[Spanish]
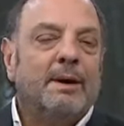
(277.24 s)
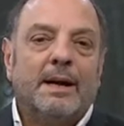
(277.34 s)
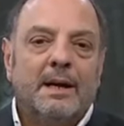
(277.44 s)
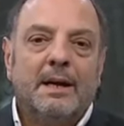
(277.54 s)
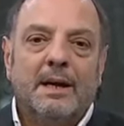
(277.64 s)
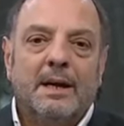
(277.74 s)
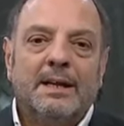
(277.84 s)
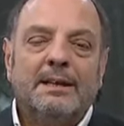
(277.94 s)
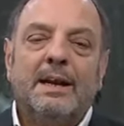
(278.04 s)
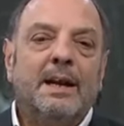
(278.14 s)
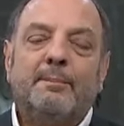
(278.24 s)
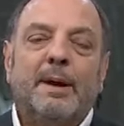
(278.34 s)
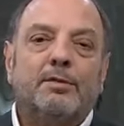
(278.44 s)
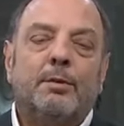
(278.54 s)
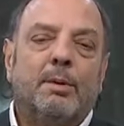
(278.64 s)
A ver, ¿qué se le
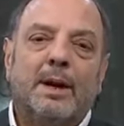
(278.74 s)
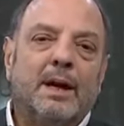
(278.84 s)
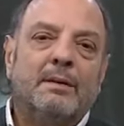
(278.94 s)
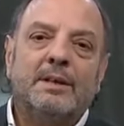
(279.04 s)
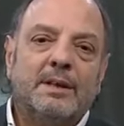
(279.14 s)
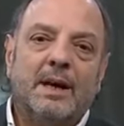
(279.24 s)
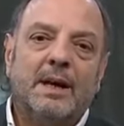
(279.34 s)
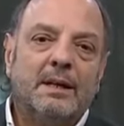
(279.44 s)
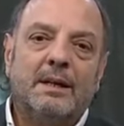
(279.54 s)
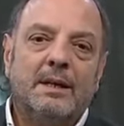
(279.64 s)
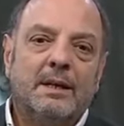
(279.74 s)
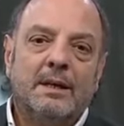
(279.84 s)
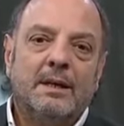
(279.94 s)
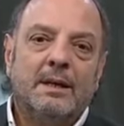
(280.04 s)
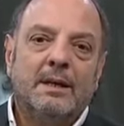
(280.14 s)
pasó por la cabeza, Galante?
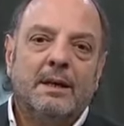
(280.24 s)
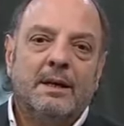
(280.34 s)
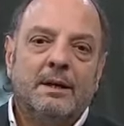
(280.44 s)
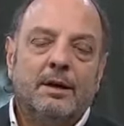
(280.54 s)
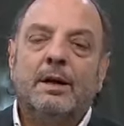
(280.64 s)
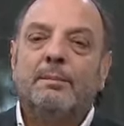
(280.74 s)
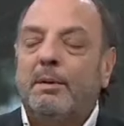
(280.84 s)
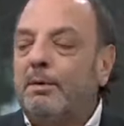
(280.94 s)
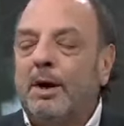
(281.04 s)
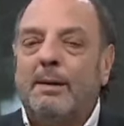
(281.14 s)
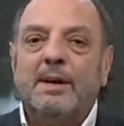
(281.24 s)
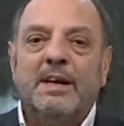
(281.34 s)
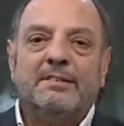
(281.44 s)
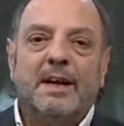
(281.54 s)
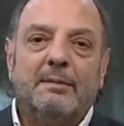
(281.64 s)
¿Dónde me vio la
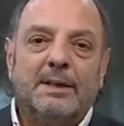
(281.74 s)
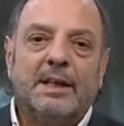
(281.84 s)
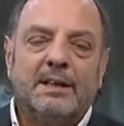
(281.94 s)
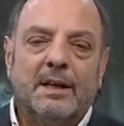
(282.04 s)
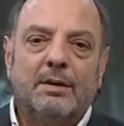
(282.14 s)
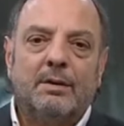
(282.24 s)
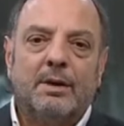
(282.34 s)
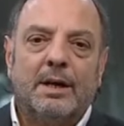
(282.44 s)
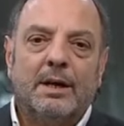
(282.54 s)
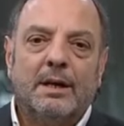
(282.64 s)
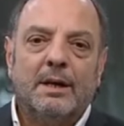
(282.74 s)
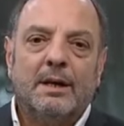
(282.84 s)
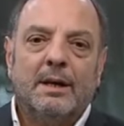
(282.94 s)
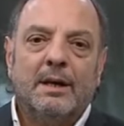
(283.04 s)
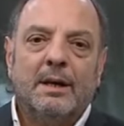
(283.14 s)
mecha, la ametralladora?
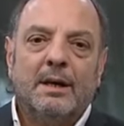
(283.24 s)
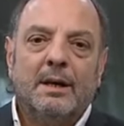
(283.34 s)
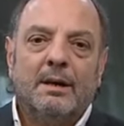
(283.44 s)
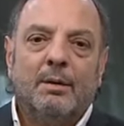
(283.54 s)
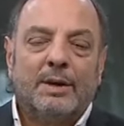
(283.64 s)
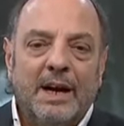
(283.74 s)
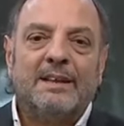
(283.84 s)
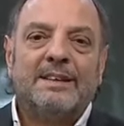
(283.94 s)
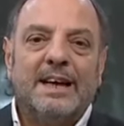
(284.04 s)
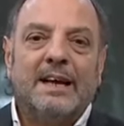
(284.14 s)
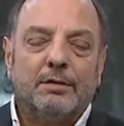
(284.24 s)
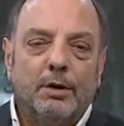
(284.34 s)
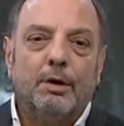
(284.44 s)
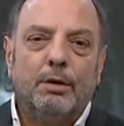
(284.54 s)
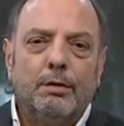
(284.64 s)
¿Usted hace
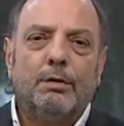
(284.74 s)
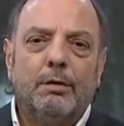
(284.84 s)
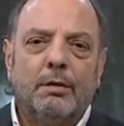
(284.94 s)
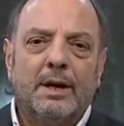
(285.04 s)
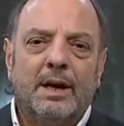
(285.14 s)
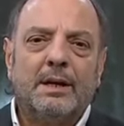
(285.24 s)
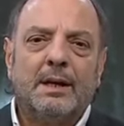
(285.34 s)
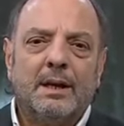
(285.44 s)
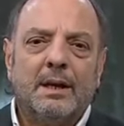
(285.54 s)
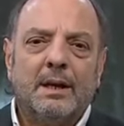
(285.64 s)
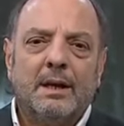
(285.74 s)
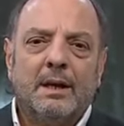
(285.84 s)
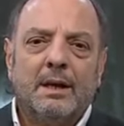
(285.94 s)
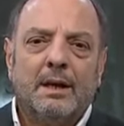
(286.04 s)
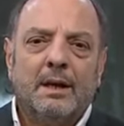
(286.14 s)
caso a los locos, Galante?
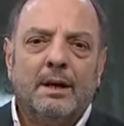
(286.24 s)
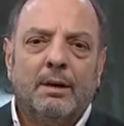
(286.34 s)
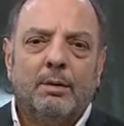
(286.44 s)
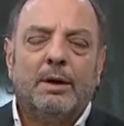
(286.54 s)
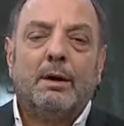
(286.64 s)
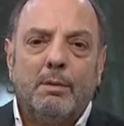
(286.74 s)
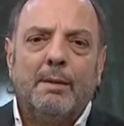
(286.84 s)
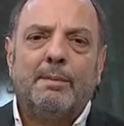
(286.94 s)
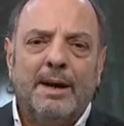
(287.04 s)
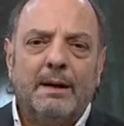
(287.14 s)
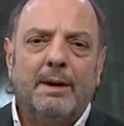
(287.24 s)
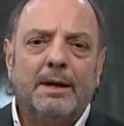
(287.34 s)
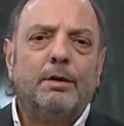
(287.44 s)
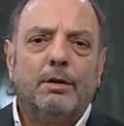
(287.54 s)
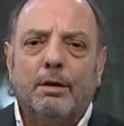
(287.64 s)
¿Usted juega para el
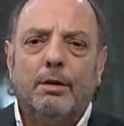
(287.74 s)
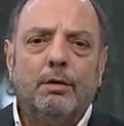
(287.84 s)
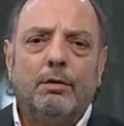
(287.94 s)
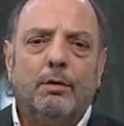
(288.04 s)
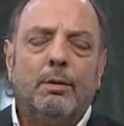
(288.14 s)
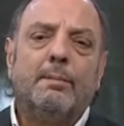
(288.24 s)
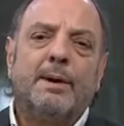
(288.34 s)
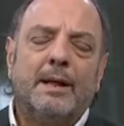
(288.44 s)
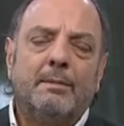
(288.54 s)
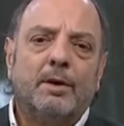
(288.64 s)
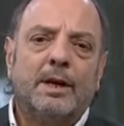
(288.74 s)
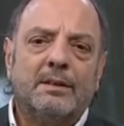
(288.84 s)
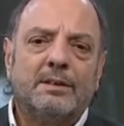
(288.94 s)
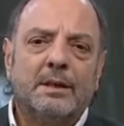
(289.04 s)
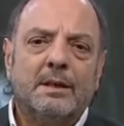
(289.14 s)
bando de los locos o juega para la
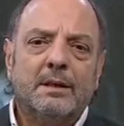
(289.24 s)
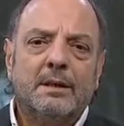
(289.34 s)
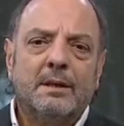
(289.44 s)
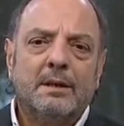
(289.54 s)
democracia?